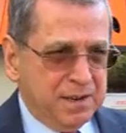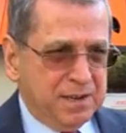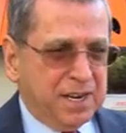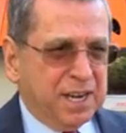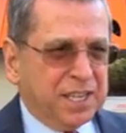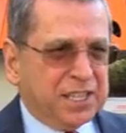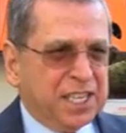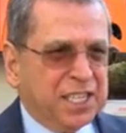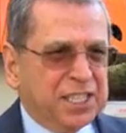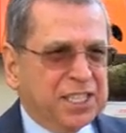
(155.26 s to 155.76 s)

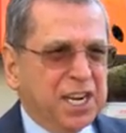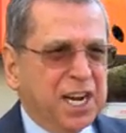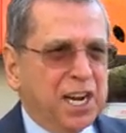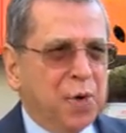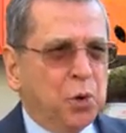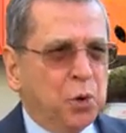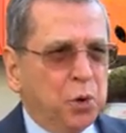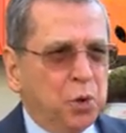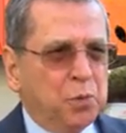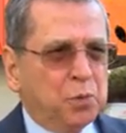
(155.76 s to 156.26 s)
katacağı
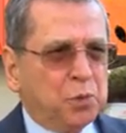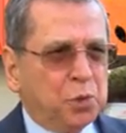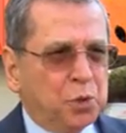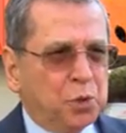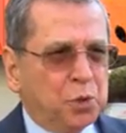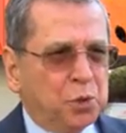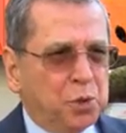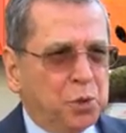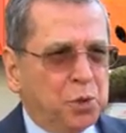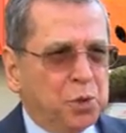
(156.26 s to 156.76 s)

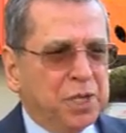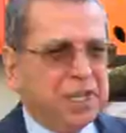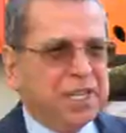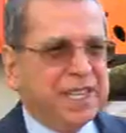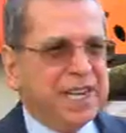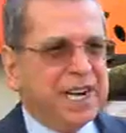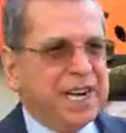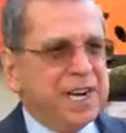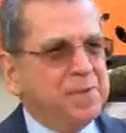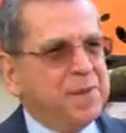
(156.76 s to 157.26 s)
olumsuzluğun
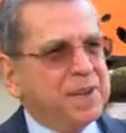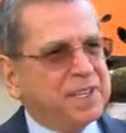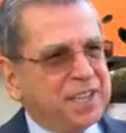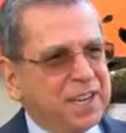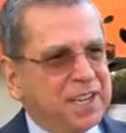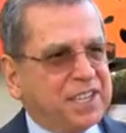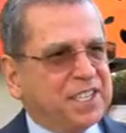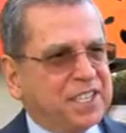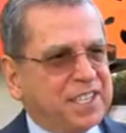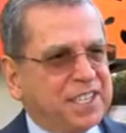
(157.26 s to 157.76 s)
giderilmesi
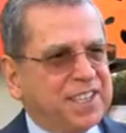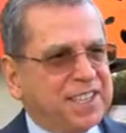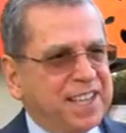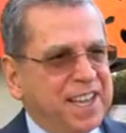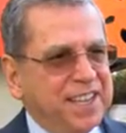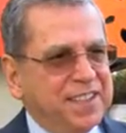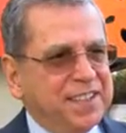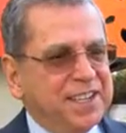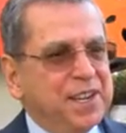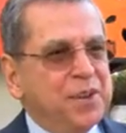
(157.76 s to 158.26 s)

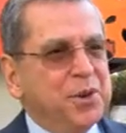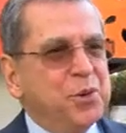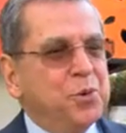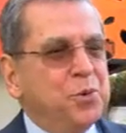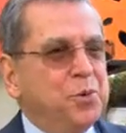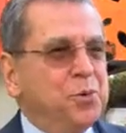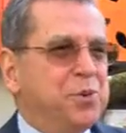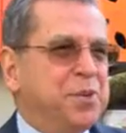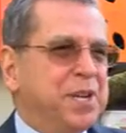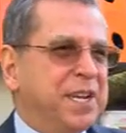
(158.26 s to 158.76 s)
açısından
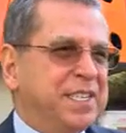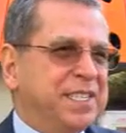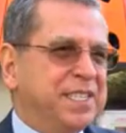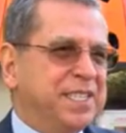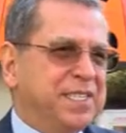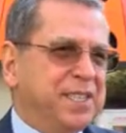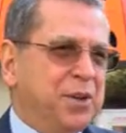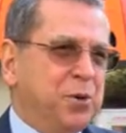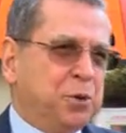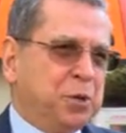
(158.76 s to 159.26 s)

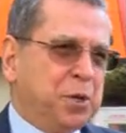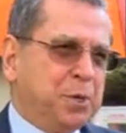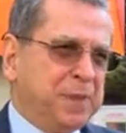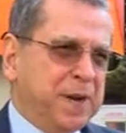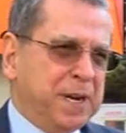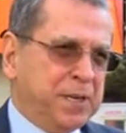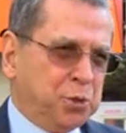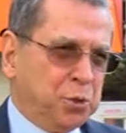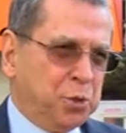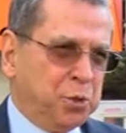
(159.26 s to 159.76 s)
ücretsiz de
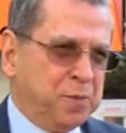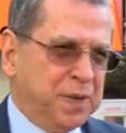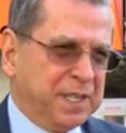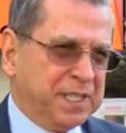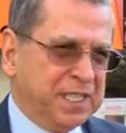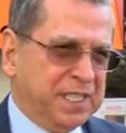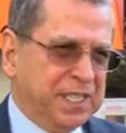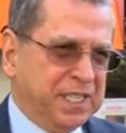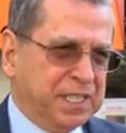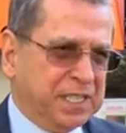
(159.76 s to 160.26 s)
otopark
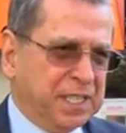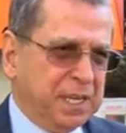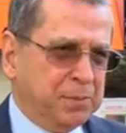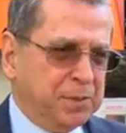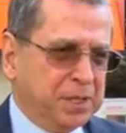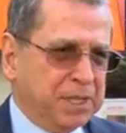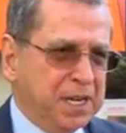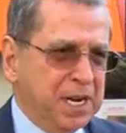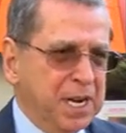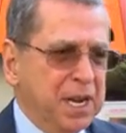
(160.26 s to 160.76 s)
sunmasını
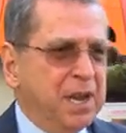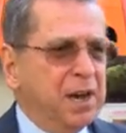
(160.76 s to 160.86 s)
istemiş.